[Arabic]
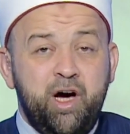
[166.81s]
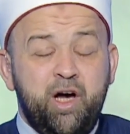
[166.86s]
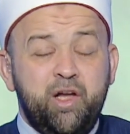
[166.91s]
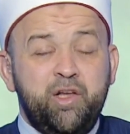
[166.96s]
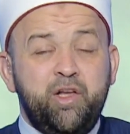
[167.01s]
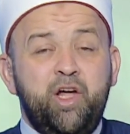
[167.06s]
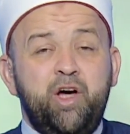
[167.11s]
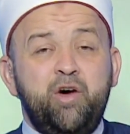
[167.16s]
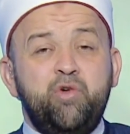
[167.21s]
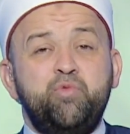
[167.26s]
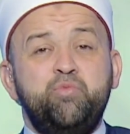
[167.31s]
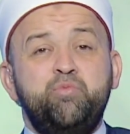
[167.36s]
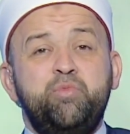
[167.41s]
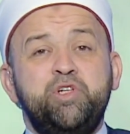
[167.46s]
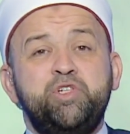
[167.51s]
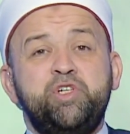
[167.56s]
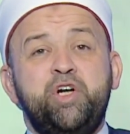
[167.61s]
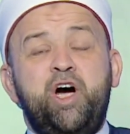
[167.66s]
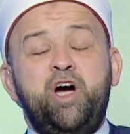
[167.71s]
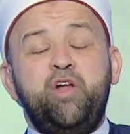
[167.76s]
اللهم
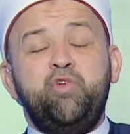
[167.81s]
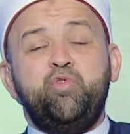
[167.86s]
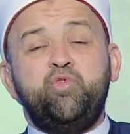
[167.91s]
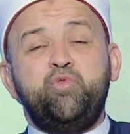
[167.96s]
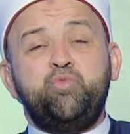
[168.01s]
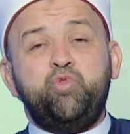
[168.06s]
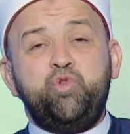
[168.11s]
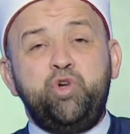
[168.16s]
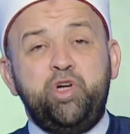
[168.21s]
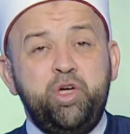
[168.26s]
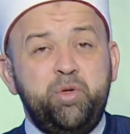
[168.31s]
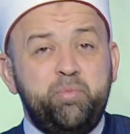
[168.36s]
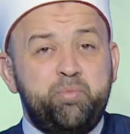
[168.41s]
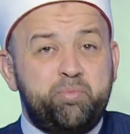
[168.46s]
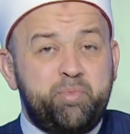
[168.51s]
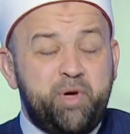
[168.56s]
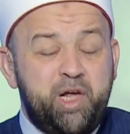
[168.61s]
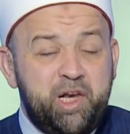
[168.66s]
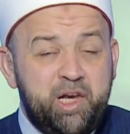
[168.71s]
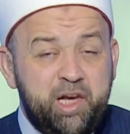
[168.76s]
اجعله
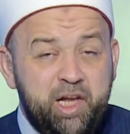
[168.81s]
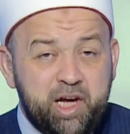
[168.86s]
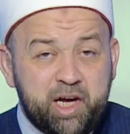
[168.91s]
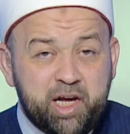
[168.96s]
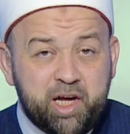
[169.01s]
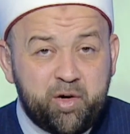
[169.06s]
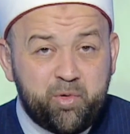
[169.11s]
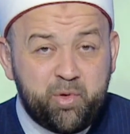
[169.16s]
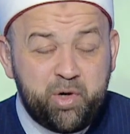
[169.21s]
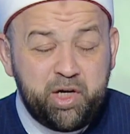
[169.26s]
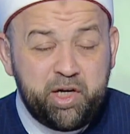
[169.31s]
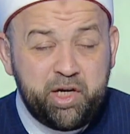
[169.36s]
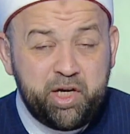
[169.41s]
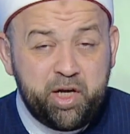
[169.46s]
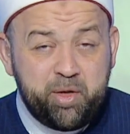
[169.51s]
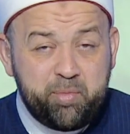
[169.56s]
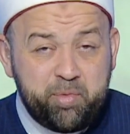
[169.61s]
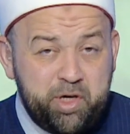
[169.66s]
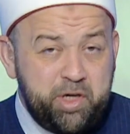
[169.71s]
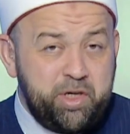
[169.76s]
محبا لك
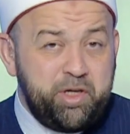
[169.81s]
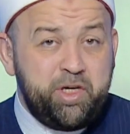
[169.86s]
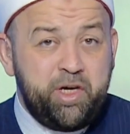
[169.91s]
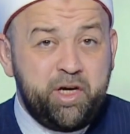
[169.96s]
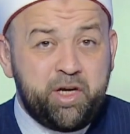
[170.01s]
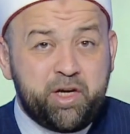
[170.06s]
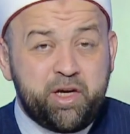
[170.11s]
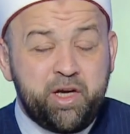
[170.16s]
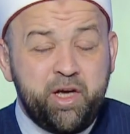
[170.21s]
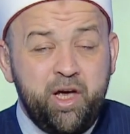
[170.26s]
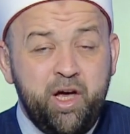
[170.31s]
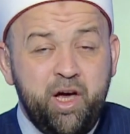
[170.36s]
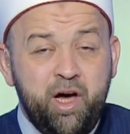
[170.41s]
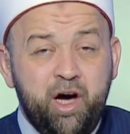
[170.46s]
ولنبيك